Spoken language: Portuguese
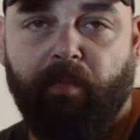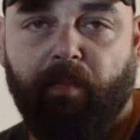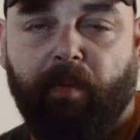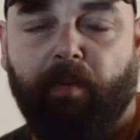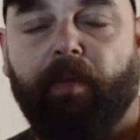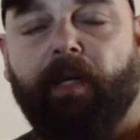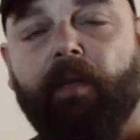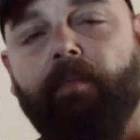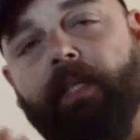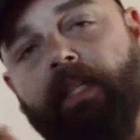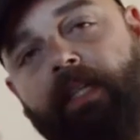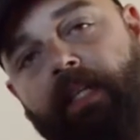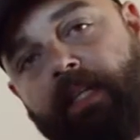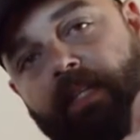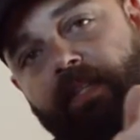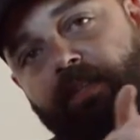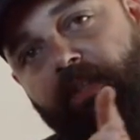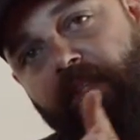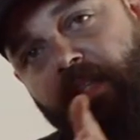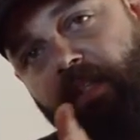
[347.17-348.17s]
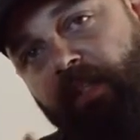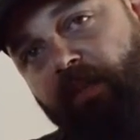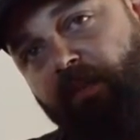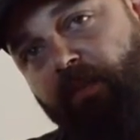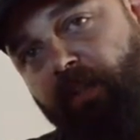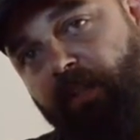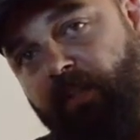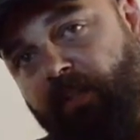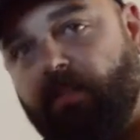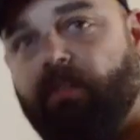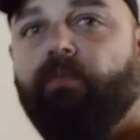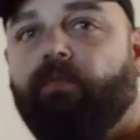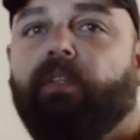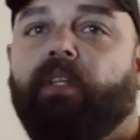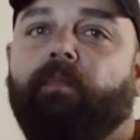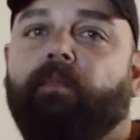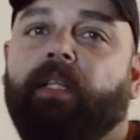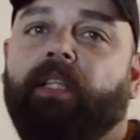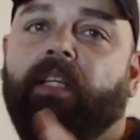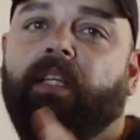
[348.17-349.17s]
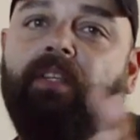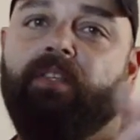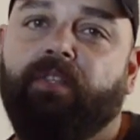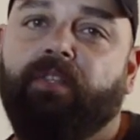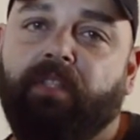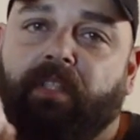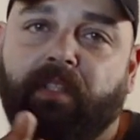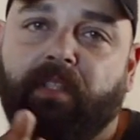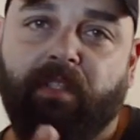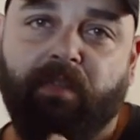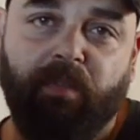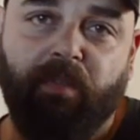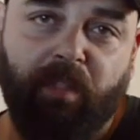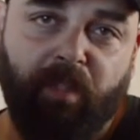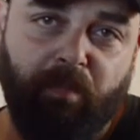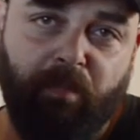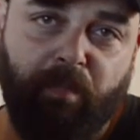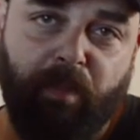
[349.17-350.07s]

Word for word: Primeira metade de 88, segunda metade de 88.